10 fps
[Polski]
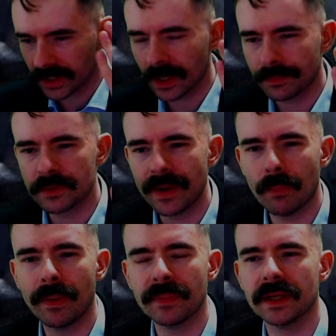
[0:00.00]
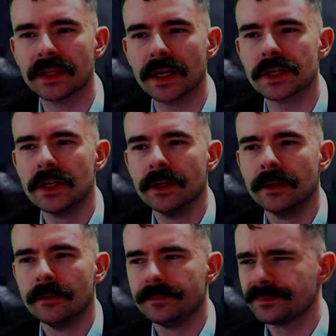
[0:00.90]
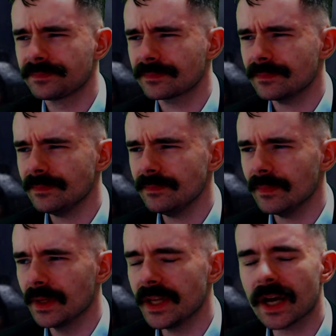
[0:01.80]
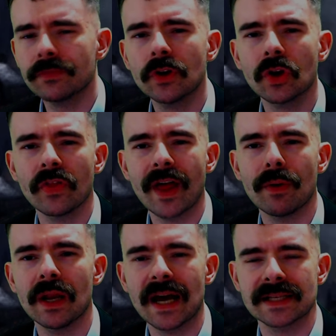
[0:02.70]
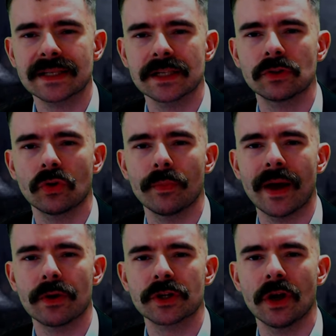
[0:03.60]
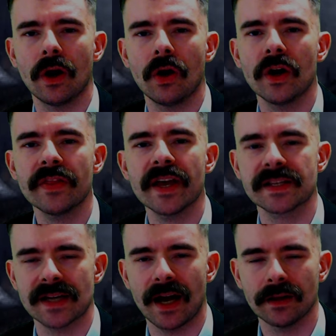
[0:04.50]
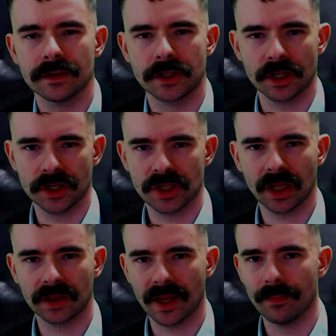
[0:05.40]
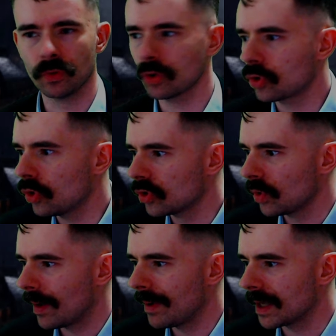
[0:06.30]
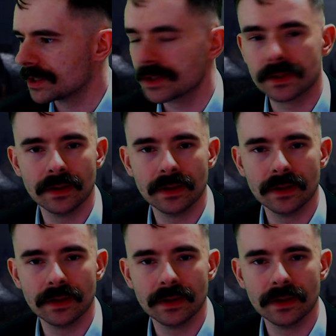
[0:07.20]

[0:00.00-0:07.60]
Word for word: jakbyś miał pamiętać, jak wyglądała laska, z którą miałeś ONS-a 10 lat temu. No kurwa mać!